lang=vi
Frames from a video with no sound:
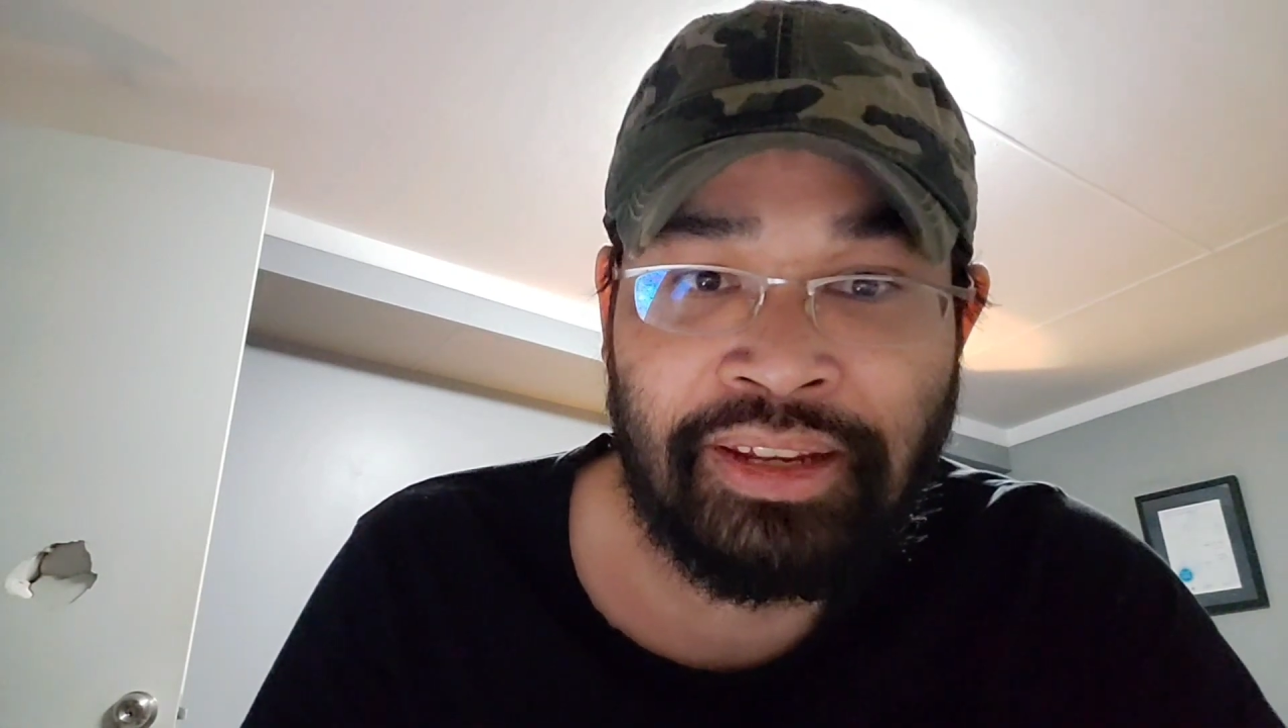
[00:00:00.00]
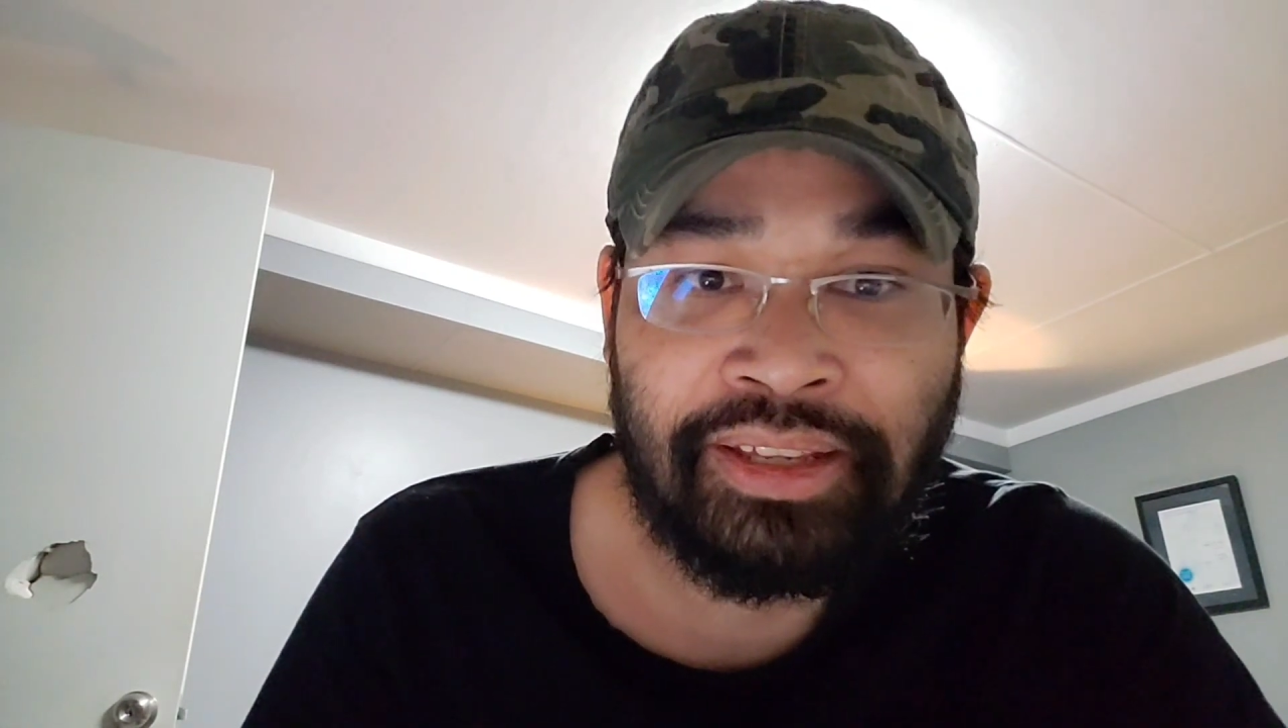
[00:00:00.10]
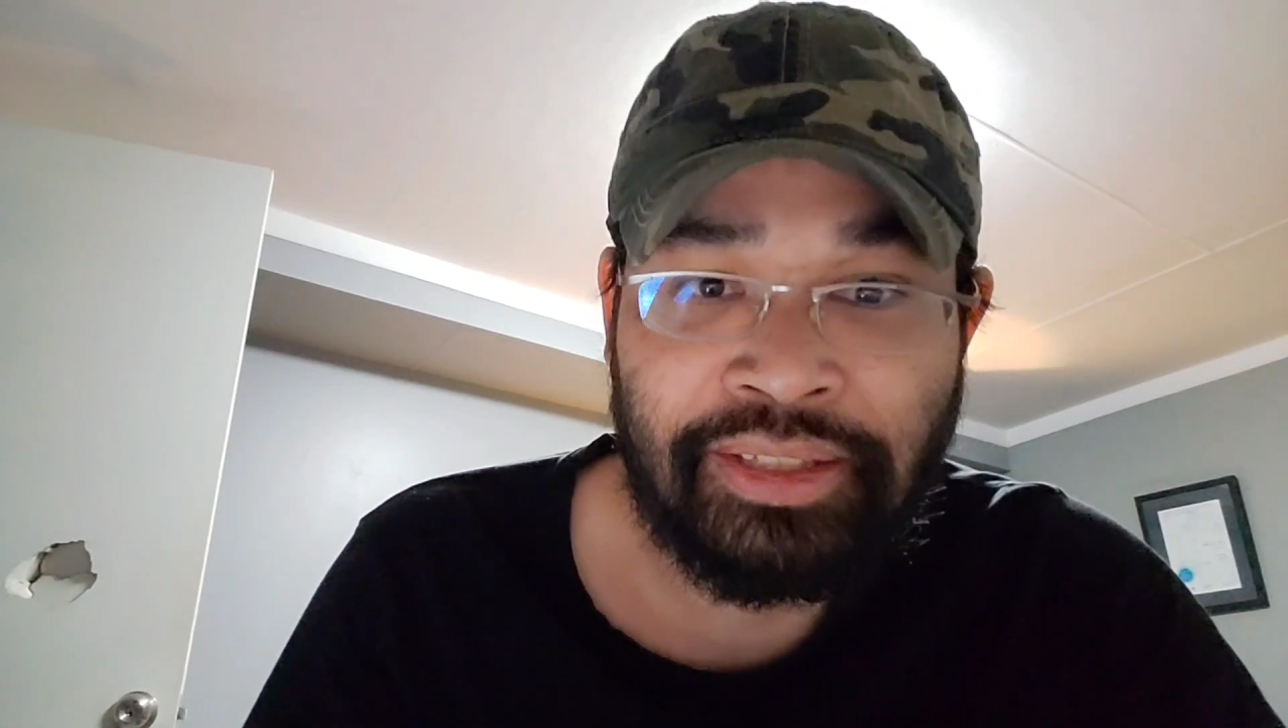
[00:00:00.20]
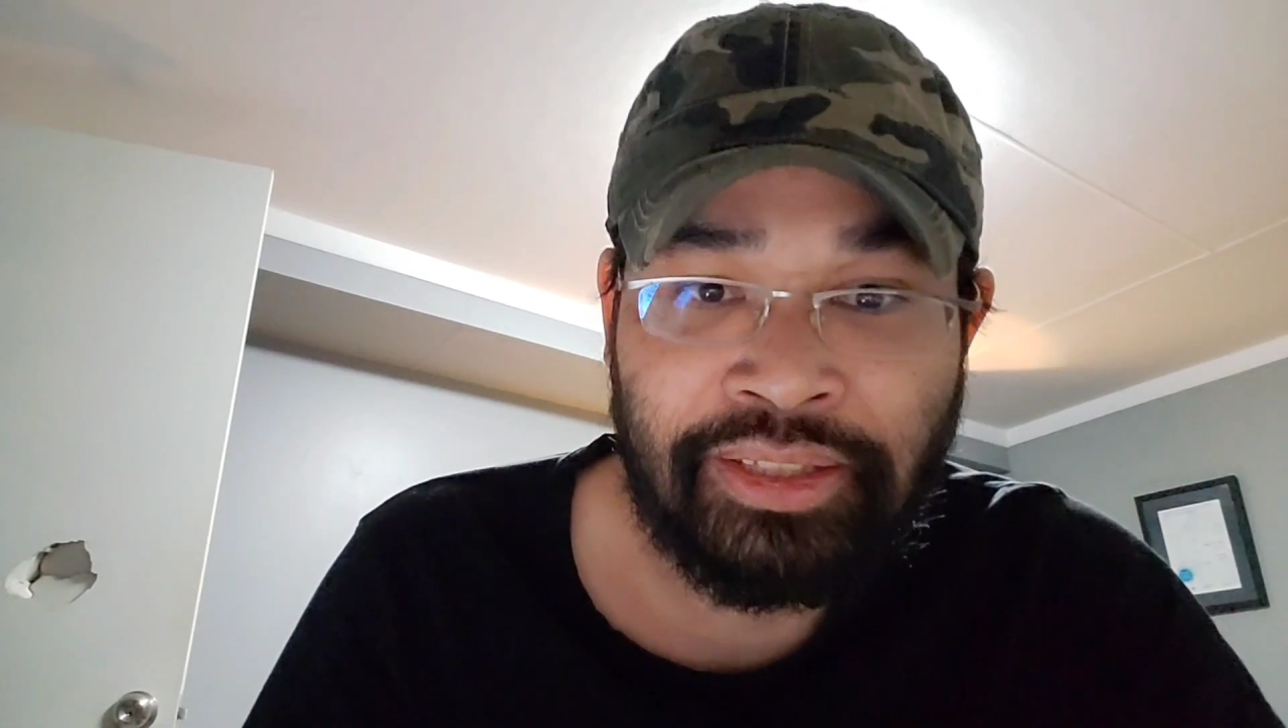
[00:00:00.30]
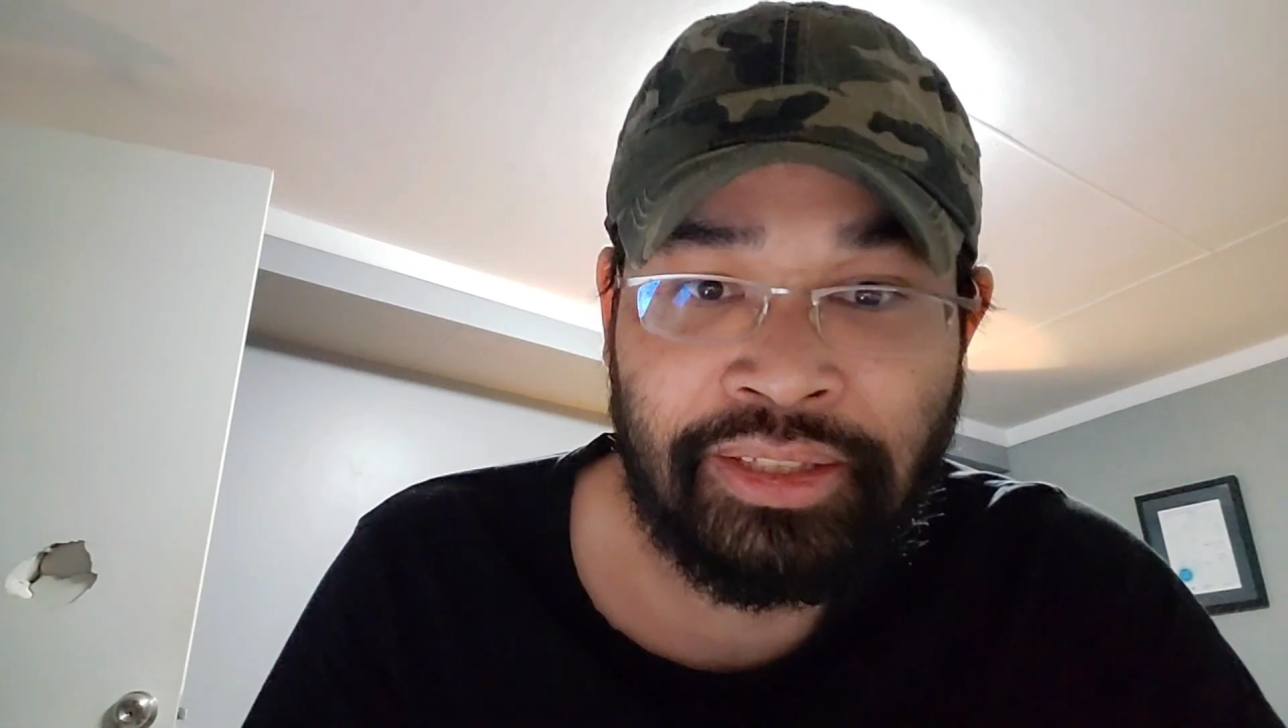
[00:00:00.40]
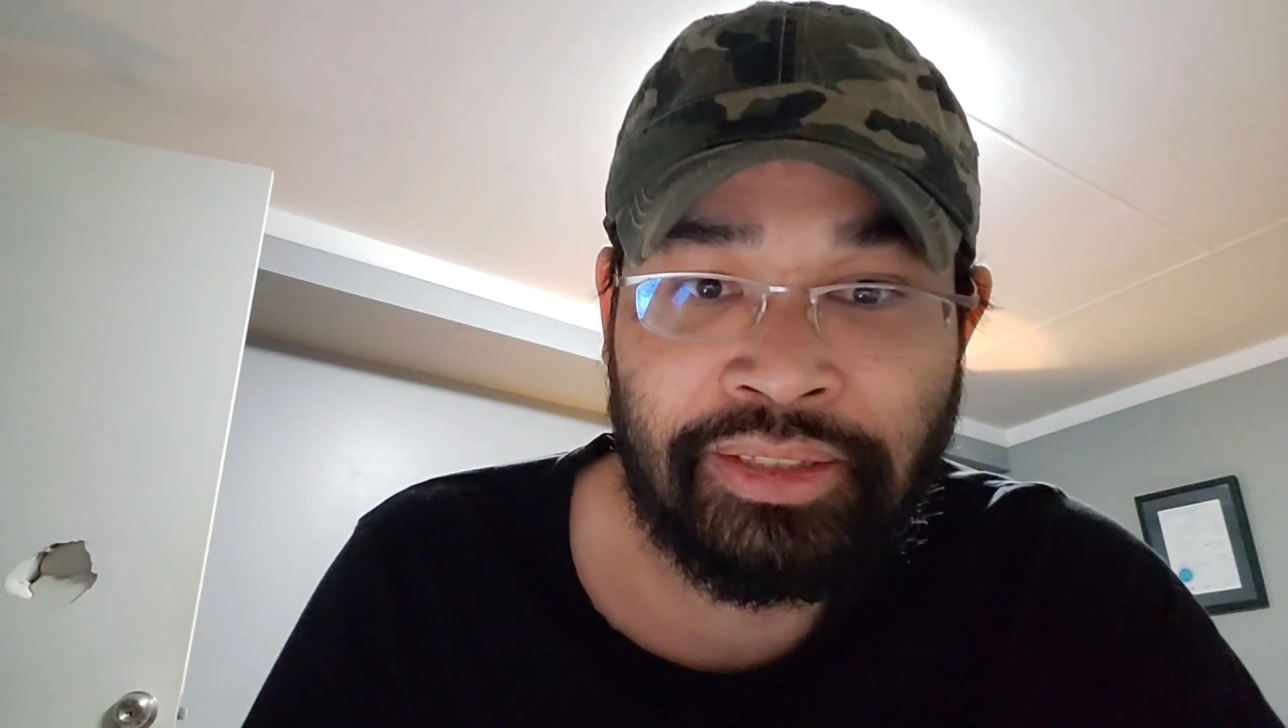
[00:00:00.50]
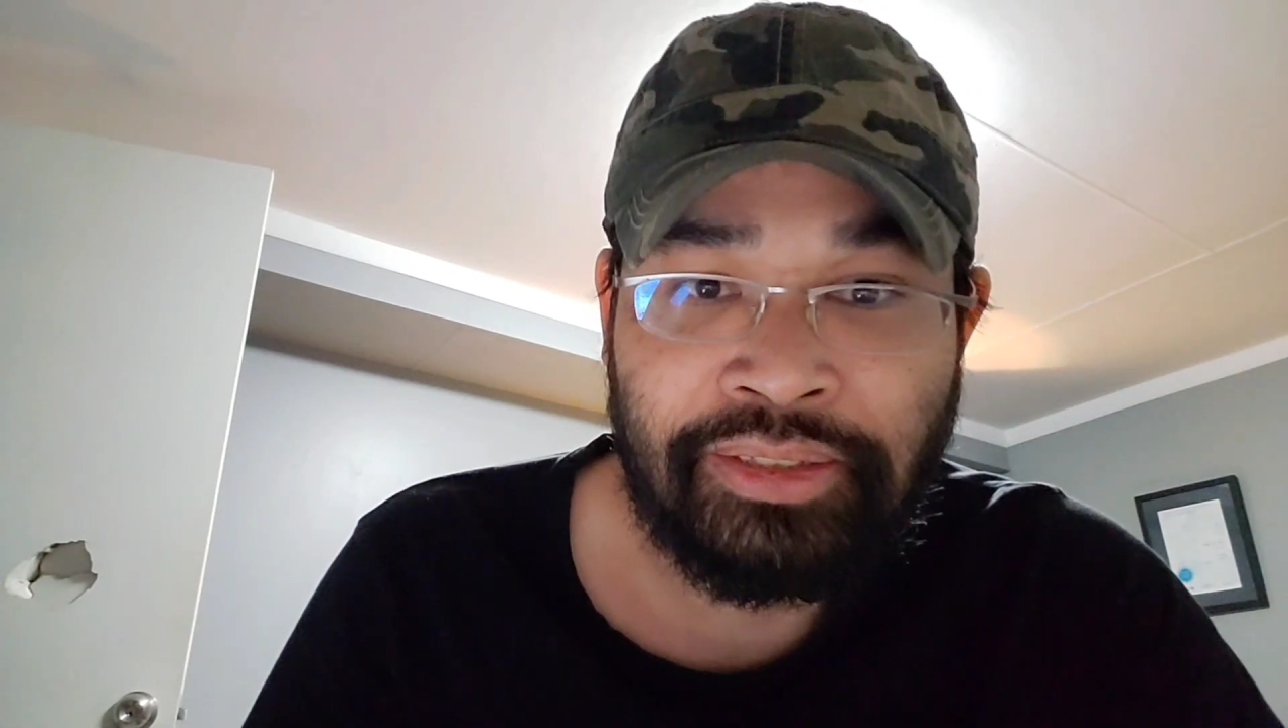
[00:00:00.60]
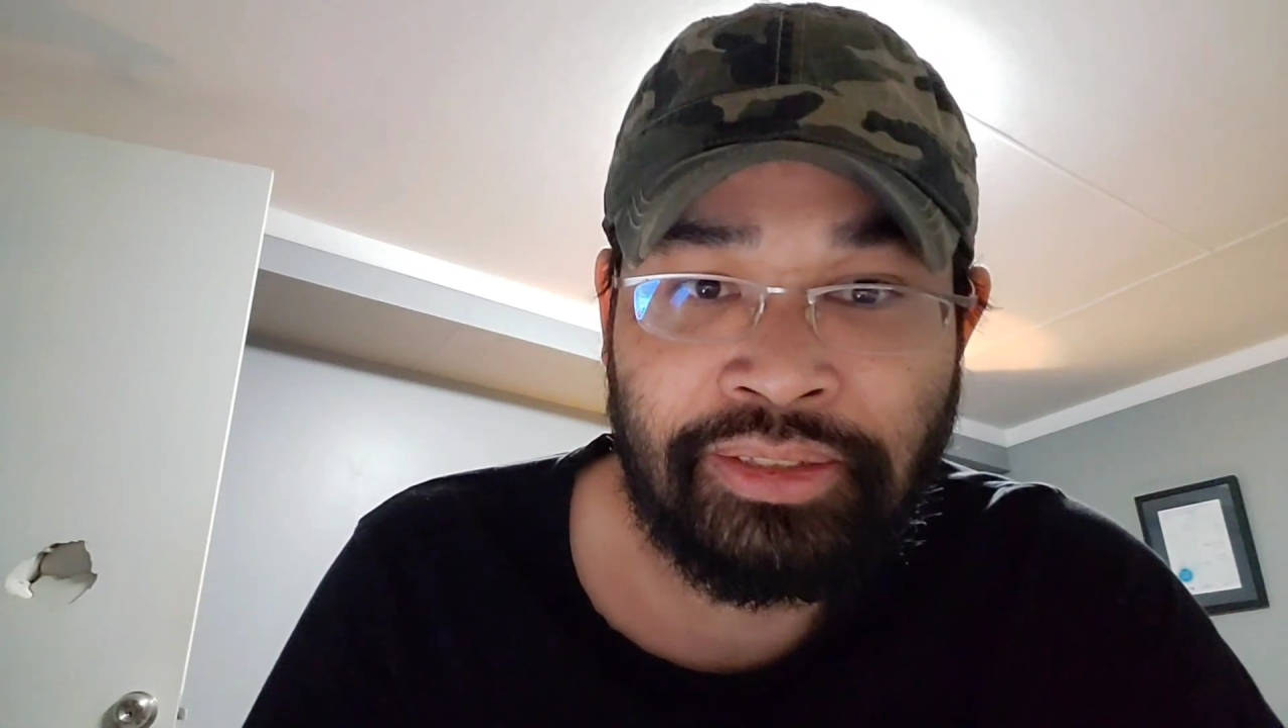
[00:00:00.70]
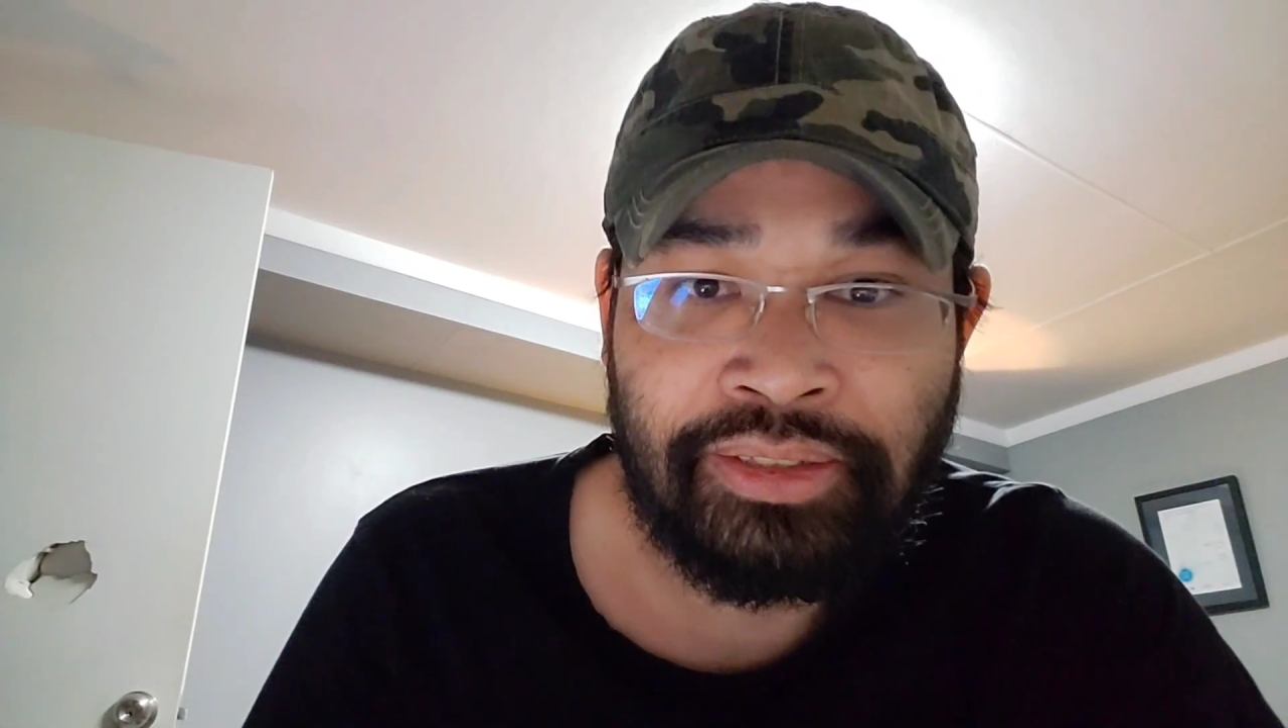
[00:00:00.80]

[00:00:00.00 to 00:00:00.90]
này kia